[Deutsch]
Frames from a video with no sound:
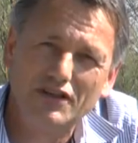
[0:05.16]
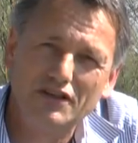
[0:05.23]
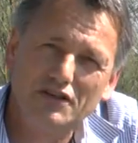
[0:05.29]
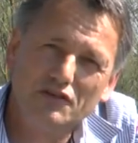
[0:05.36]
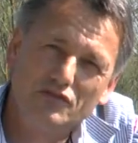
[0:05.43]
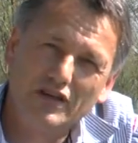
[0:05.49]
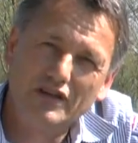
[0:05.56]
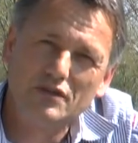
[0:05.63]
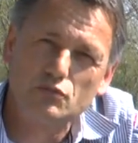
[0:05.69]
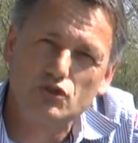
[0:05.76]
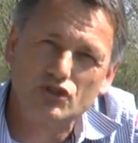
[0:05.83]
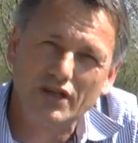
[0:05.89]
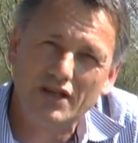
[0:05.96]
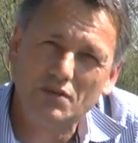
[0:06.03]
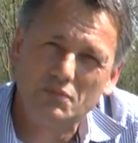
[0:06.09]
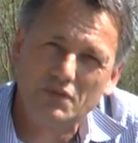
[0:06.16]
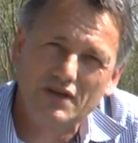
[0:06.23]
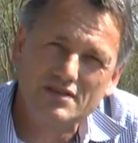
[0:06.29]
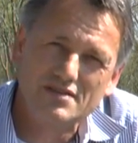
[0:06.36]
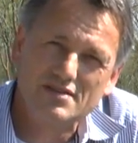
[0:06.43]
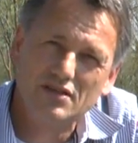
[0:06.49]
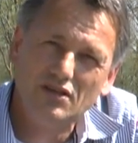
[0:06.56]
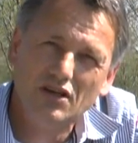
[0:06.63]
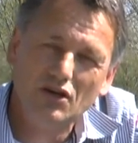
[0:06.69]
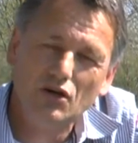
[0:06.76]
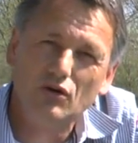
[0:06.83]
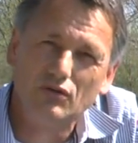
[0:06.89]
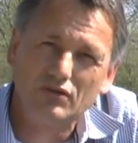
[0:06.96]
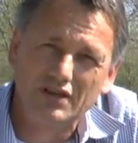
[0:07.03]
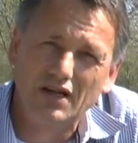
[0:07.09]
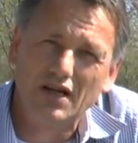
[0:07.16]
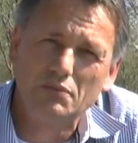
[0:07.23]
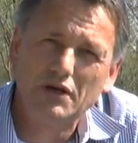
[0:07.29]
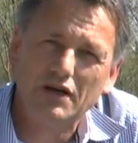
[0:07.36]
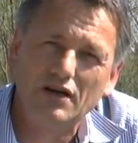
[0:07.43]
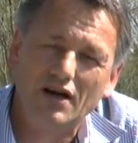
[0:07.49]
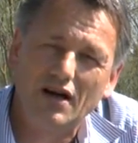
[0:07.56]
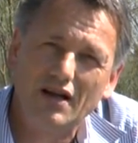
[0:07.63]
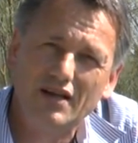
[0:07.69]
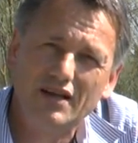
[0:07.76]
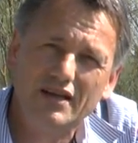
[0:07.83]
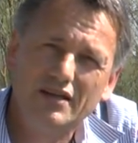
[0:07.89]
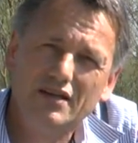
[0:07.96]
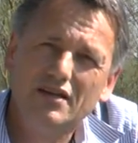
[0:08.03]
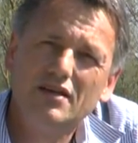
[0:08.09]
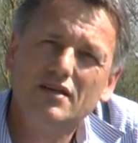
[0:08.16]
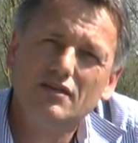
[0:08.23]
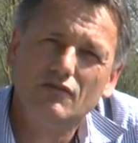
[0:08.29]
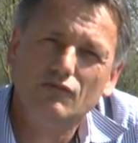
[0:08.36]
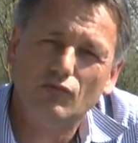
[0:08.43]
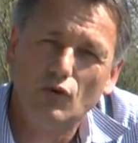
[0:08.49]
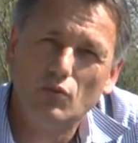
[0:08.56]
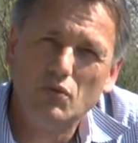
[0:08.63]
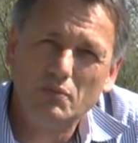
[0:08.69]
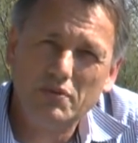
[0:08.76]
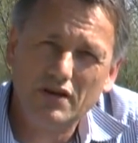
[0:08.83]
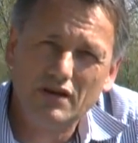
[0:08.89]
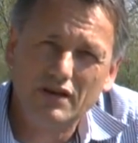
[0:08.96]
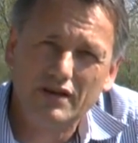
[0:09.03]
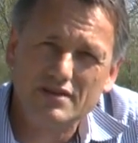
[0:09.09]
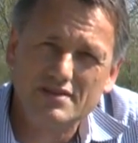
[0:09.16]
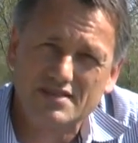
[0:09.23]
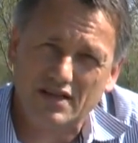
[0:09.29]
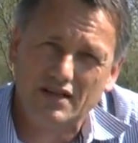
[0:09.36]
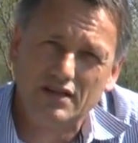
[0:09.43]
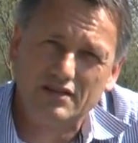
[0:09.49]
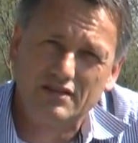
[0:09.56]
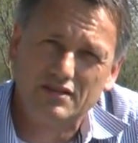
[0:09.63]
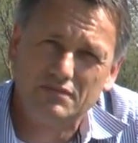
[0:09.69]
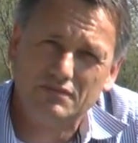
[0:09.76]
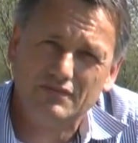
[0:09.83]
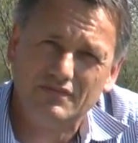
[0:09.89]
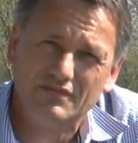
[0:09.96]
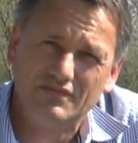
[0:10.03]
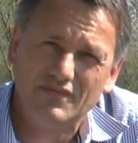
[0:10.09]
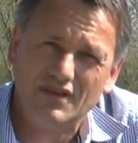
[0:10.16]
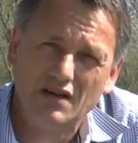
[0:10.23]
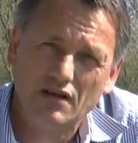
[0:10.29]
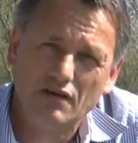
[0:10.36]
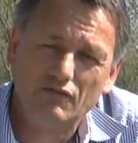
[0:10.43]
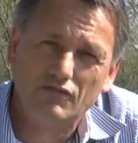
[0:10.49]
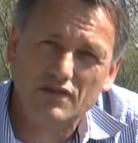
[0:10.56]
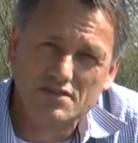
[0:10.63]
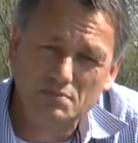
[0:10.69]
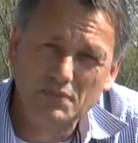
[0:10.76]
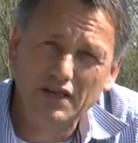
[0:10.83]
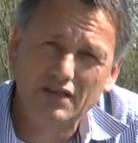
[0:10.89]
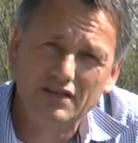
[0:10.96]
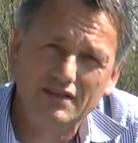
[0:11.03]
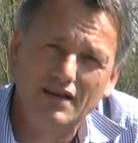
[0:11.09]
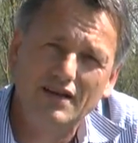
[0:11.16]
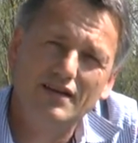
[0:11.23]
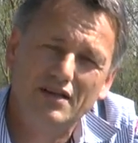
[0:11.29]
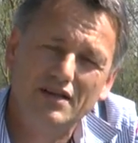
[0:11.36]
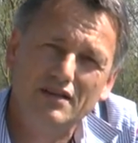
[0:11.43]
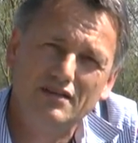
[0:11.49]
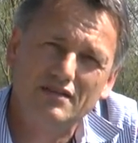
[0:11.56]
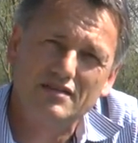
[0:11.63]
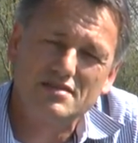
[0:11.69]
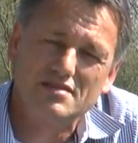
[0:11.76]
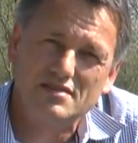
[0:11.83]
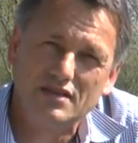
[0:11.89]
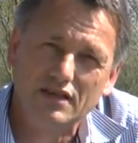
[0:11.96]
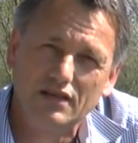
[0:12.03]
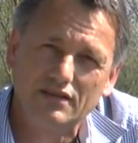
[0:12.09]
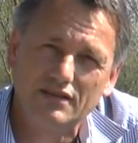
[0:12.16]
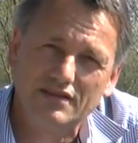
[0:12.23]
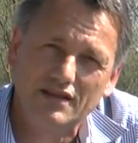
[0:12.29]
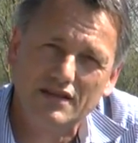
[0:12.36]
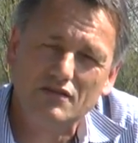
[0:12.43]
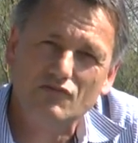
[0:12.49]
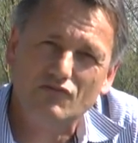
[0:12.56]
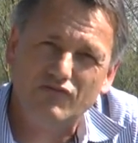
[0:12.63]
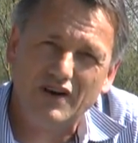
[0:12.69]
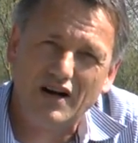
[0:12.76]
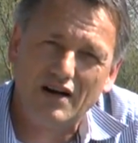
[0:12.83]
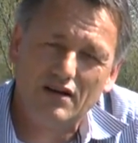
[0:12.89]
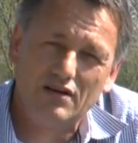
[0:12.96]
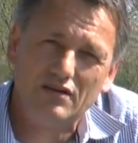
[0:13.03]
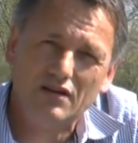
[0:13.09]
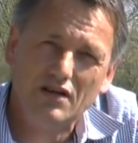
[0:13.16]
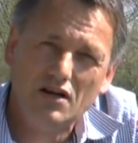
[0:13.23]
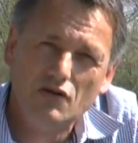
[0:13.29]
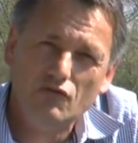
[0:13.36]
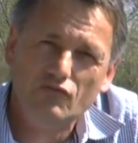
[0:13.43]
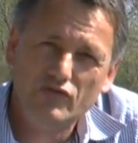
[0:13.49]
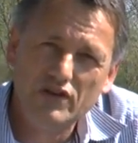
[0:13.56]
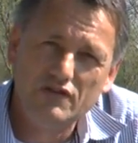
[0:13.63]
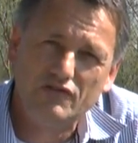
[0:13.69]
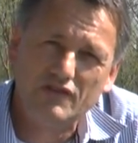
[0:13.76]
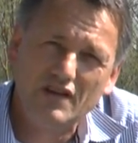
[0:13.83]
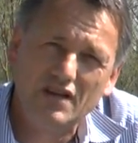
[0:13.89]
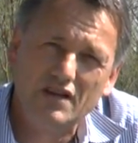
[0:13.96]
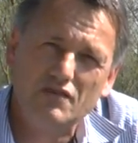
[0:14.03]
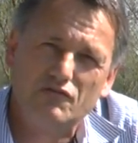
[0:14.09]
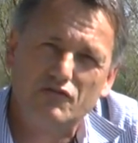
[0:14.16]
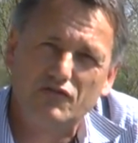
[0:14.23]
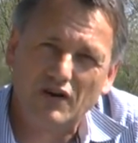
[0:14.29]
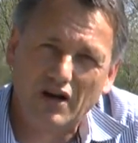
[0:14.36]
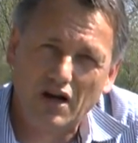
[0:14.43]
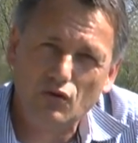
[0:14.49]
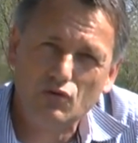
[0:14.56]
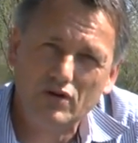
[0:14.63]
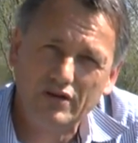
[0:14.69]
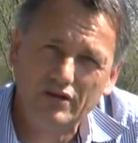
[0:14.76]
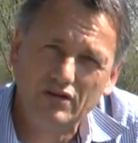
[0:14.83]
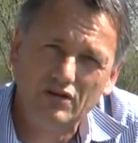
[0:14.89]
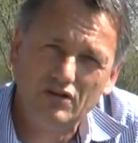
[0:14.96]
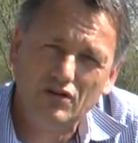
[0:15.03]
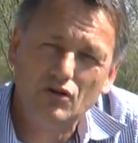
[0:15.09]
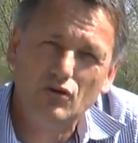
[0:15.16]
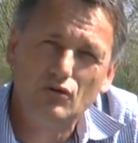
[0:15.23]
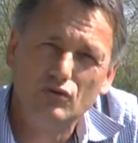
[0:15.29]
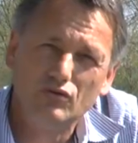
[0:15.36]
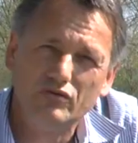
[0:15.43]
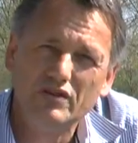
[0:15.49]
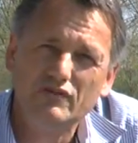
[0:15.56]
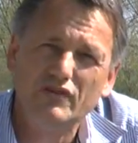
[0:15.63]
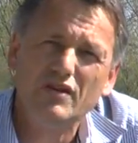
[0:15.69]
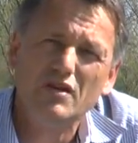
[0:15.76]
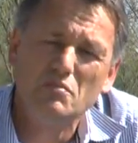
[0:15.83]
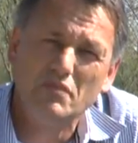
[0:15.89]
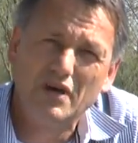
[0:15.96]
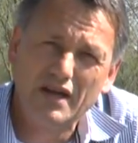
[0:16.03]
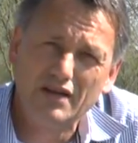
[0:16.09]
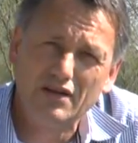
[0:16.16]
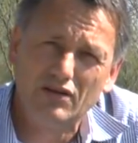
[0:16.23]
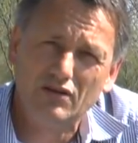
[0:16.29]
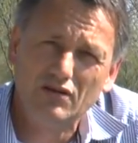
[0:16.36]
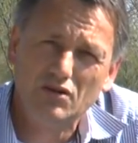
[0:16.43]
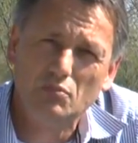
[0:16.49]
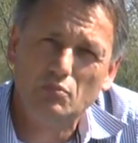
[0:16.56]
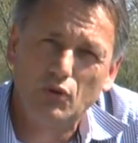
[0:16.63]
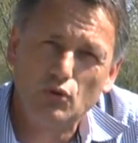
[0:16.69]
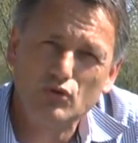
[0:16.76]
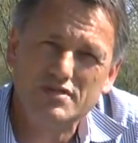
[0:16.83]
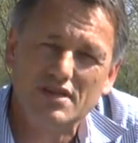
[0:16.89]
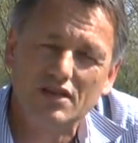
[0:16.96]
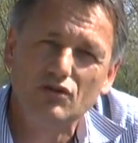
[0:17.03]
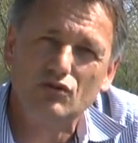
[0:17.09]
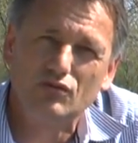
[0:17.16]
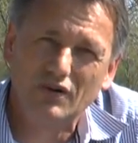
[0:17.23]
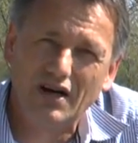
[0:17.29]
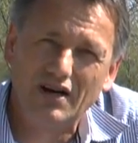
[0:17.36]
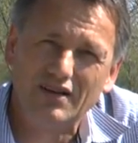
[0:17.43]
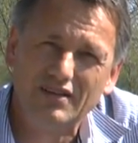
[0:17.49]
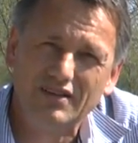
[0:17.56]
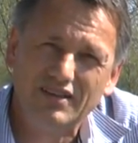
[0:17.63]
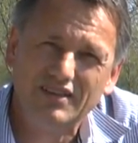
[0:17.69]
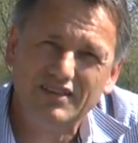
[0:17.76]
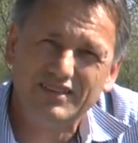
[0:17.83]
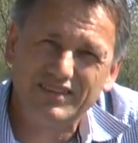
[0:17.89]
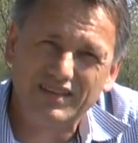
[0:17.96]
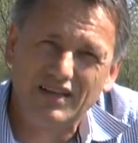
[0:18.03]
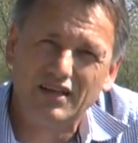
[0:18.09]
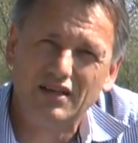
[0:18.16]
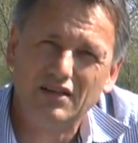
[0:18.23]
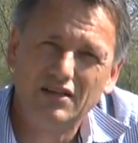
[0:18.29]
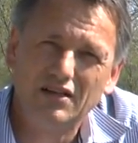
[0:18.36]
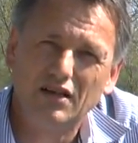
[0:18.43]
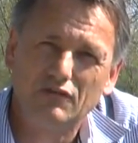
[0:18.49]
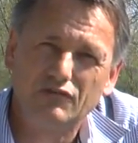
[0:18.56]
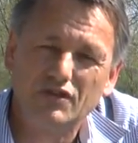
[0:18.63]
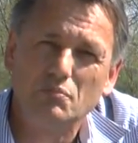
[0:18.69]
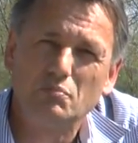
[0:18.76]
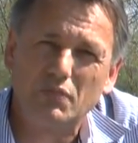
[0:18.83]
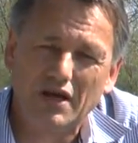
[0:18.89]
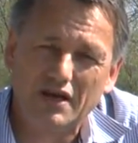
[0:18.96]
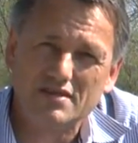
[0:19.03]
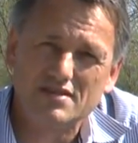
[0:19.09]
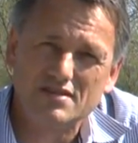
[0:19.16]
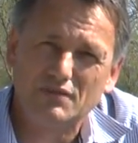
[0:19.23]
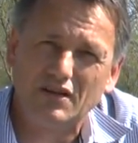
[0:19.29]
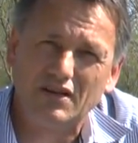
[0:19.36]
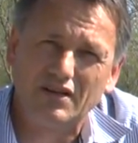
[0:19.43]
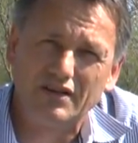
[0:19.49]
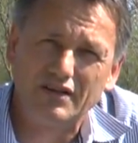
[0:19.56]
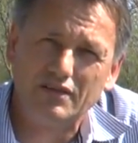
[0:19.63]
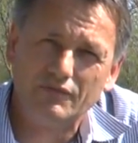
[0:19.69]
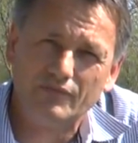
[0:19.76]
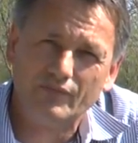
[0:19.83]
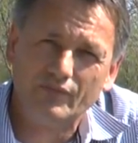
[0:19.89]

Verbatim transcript: war ich auf einem Stellplatz und da habe ich alle Wohnmobile gezählt. Was mich da interessierte, war, wie viele Frauen und wie viele Männer prozentual da auf dem Platz waren.